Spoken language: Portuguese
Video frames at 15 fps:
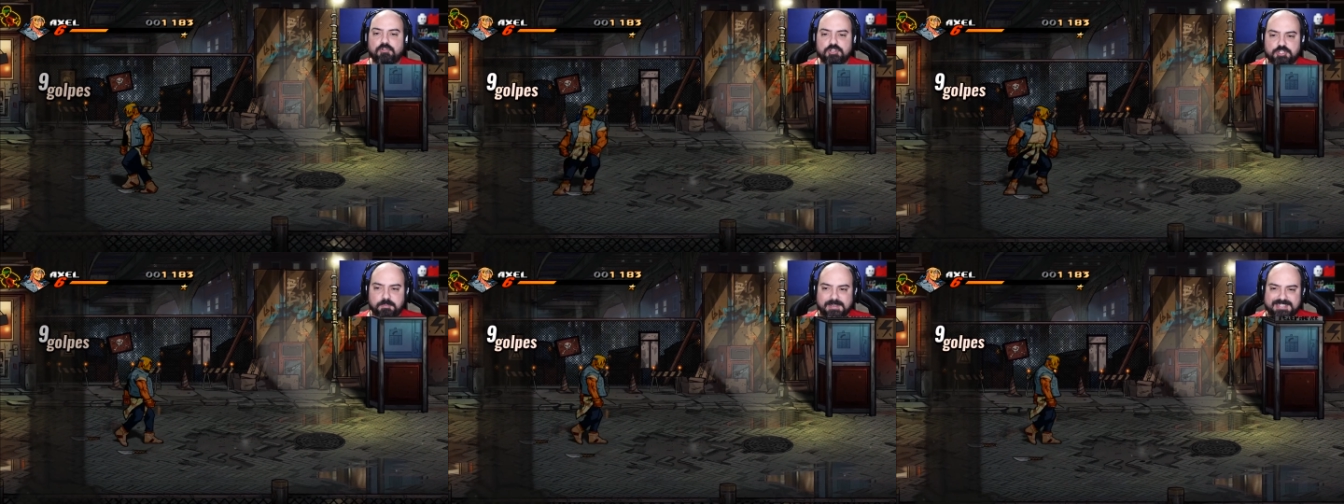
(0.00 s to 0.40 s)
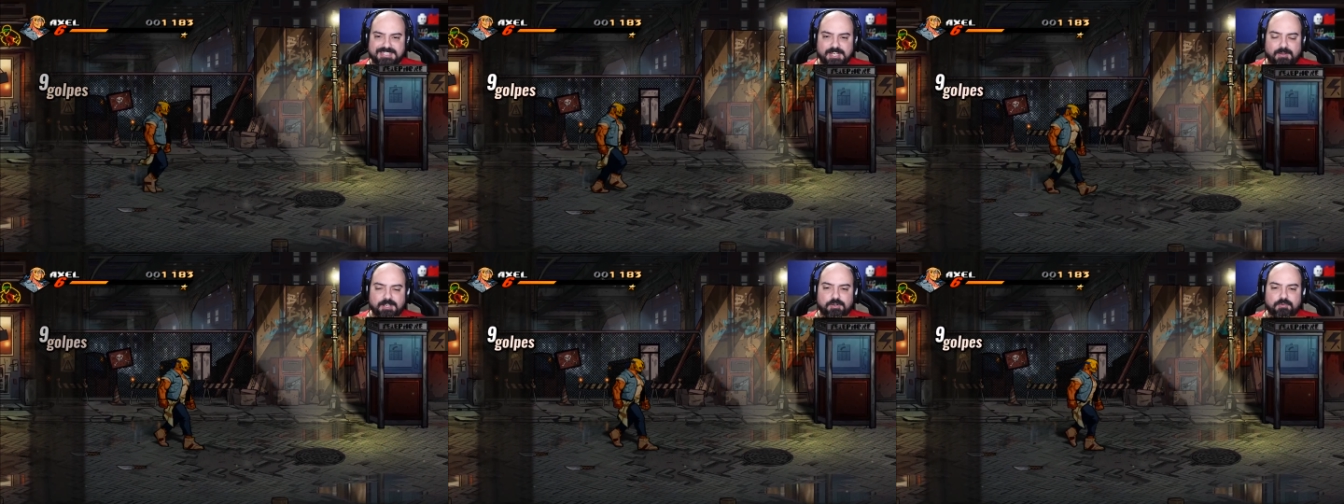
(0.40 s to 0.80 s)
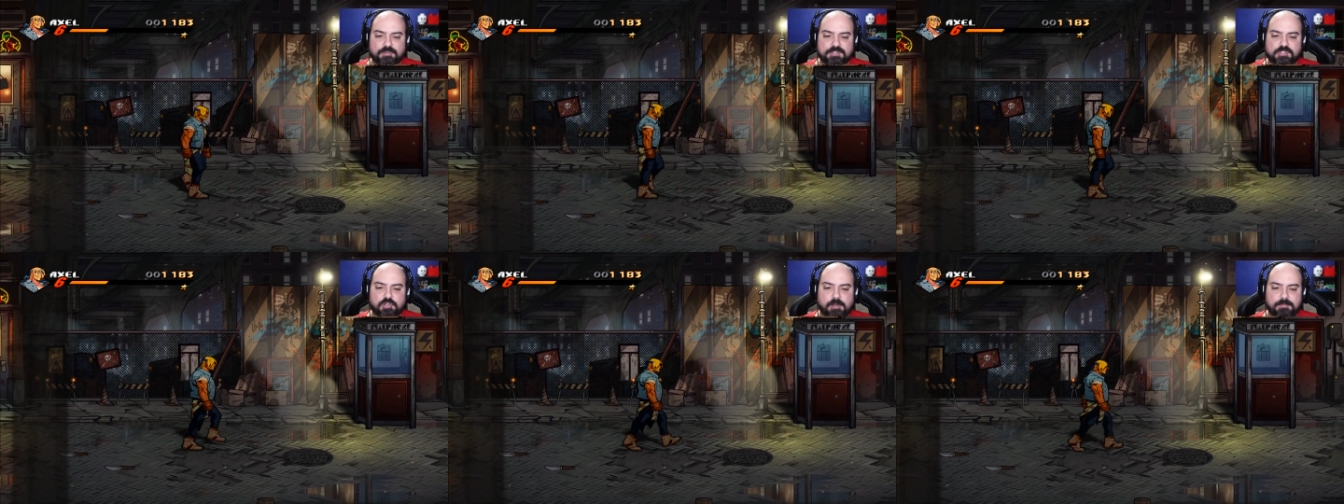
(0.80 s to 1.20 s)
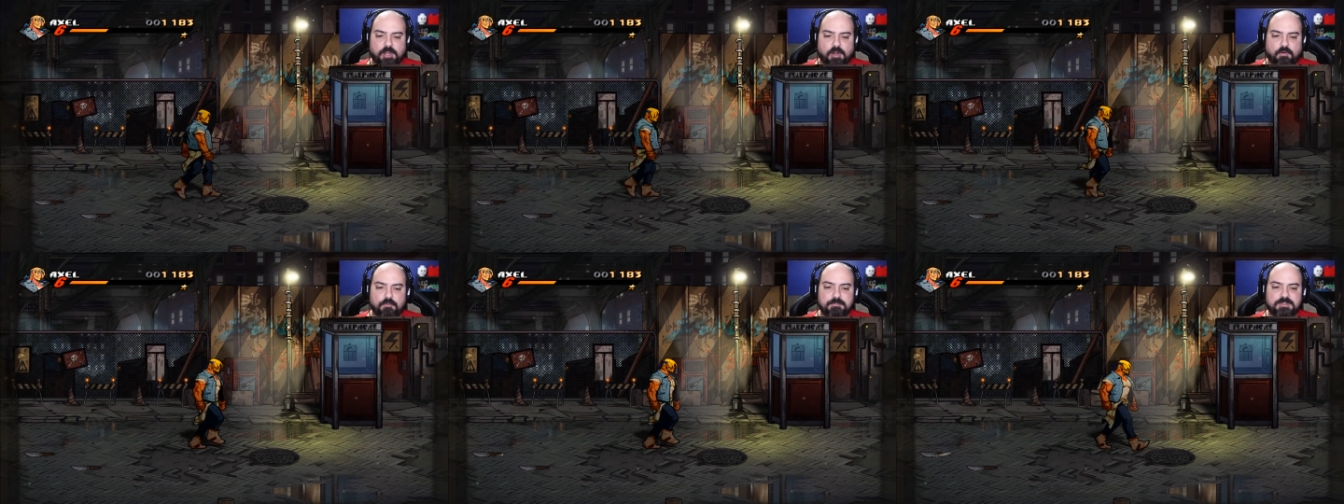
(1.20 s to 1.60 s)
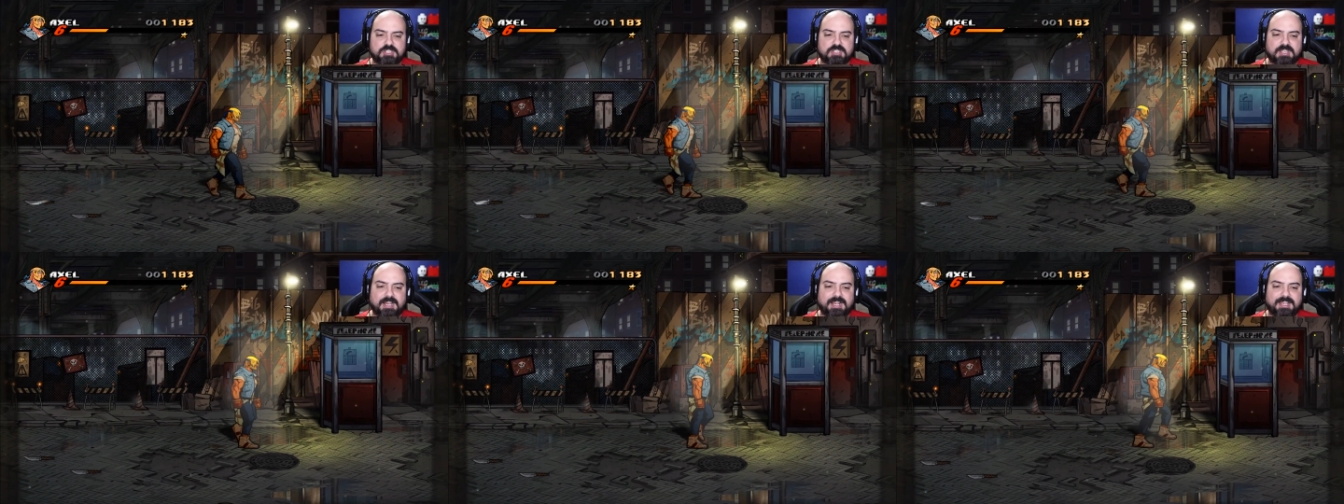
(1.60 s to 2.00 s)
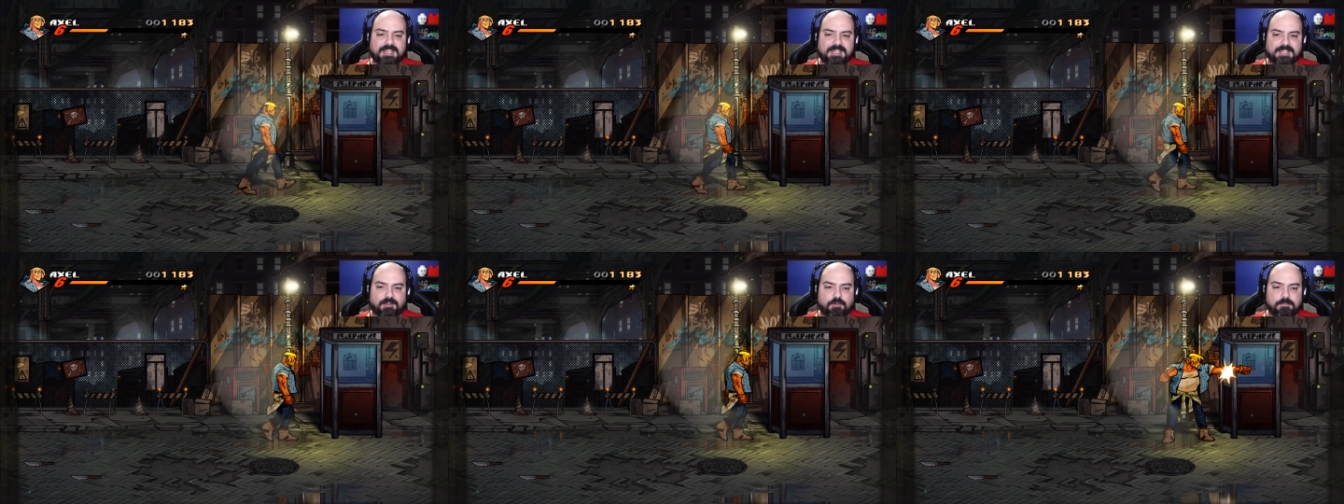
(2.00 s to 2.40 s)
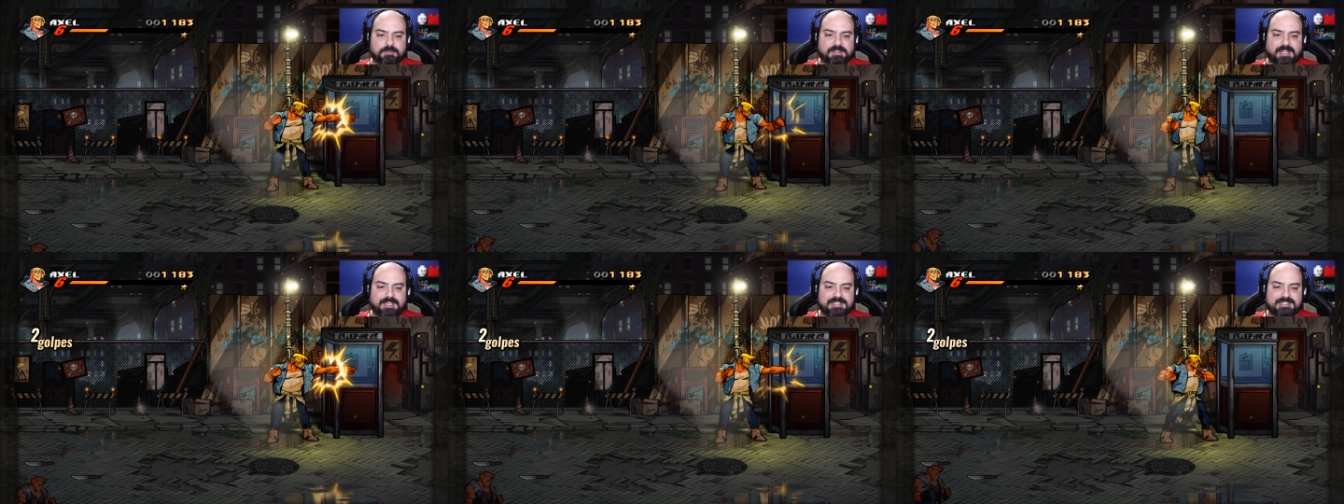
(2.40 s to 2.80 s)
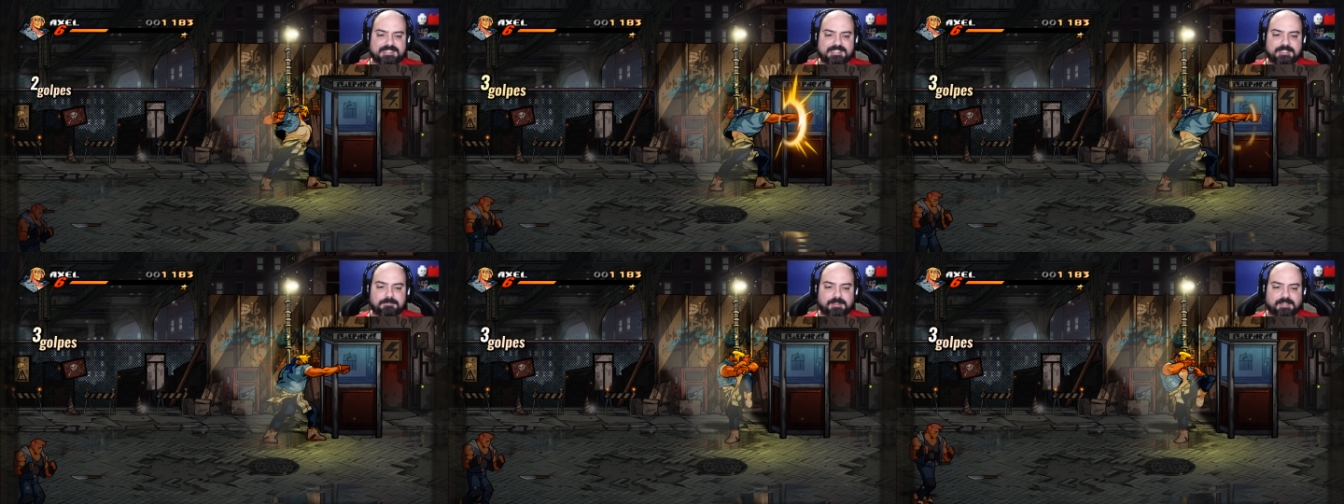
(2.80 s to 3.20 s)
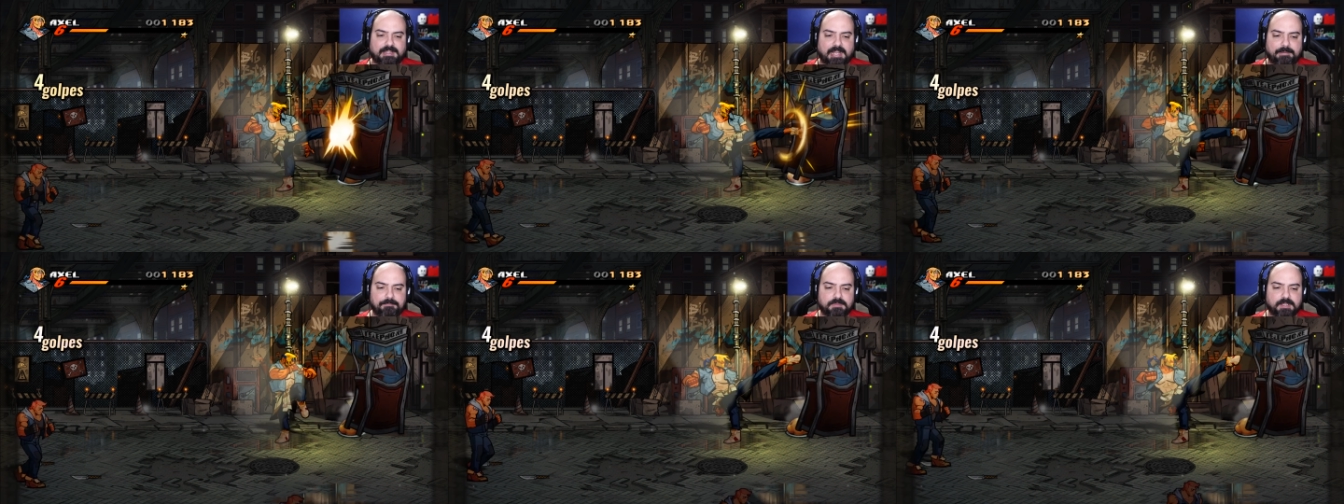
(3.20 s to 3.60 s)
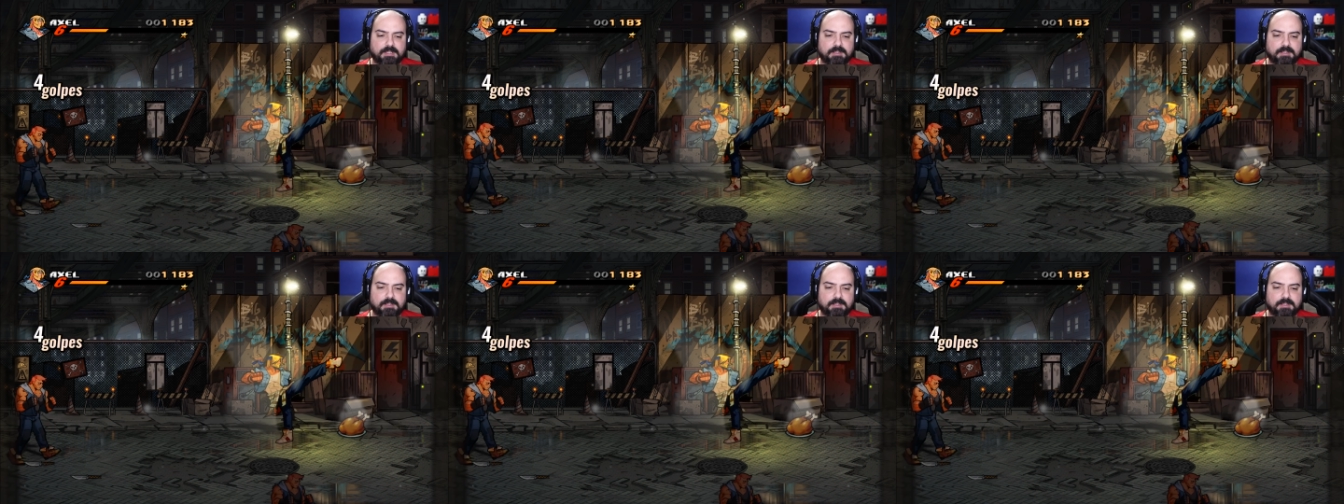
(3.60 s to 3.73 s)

O especial ele consome, ó, uma estrelinha, como tá lá em cima, tá?